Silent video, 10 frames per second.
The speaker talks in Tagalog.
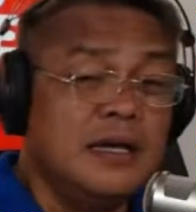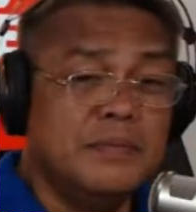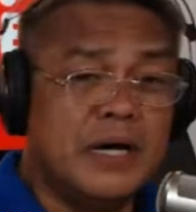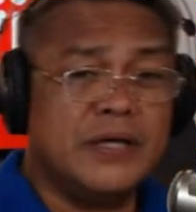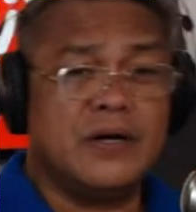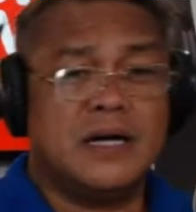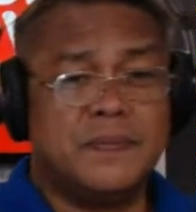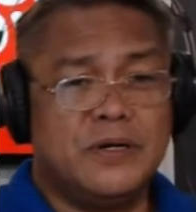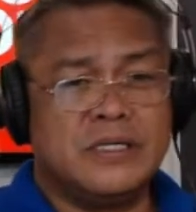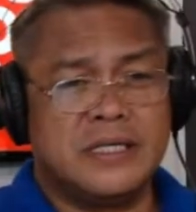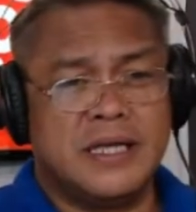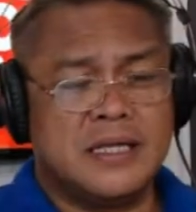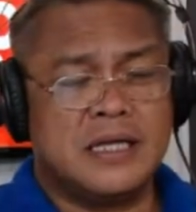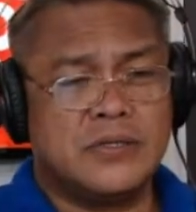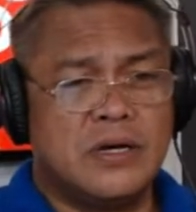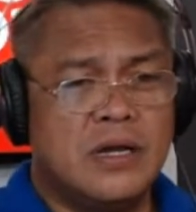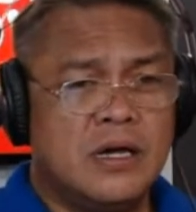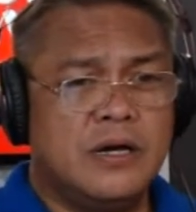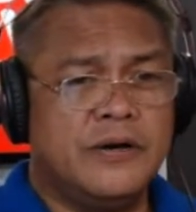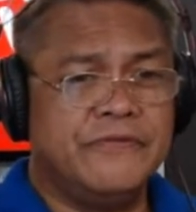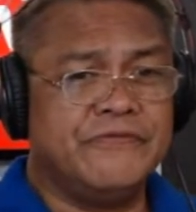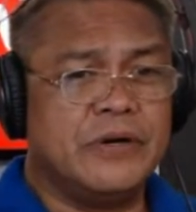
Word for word: Mayong hapon, aniyan na ang Love